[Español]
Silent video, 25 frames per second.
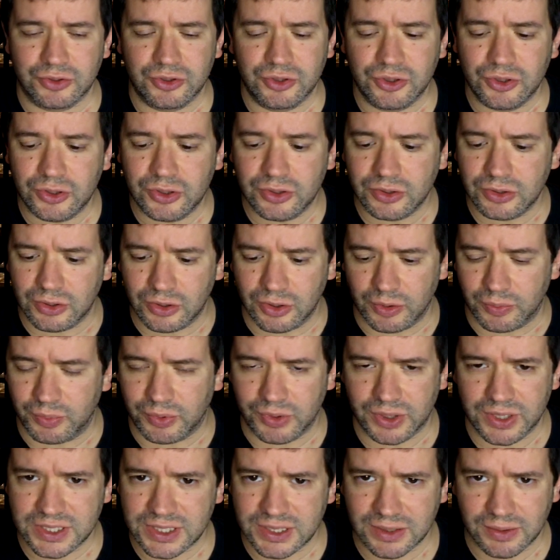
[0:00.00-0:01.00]
No lo
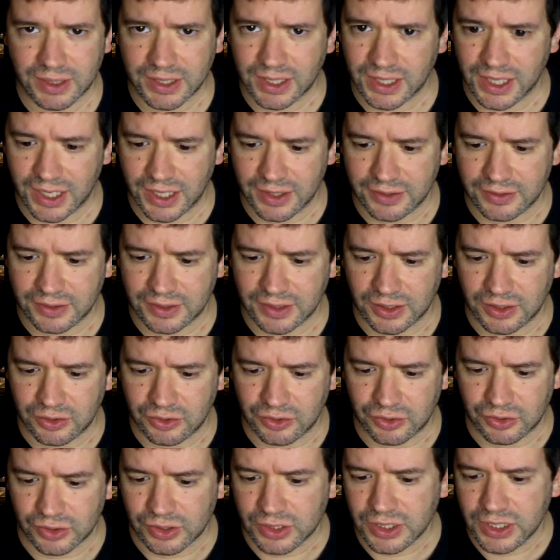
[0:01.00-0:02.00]
podés llevar adelante
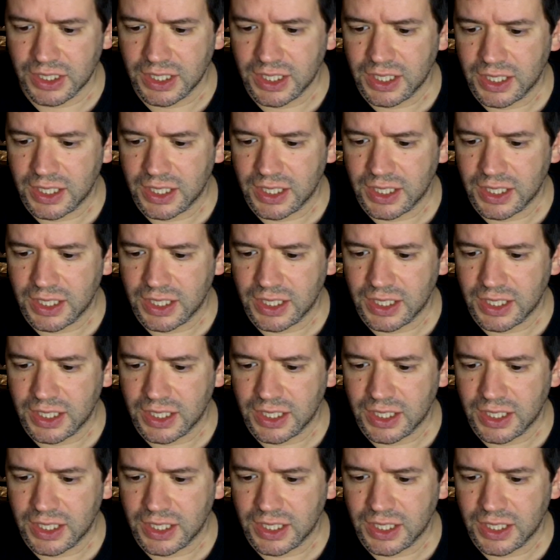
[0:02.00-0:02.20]
esto.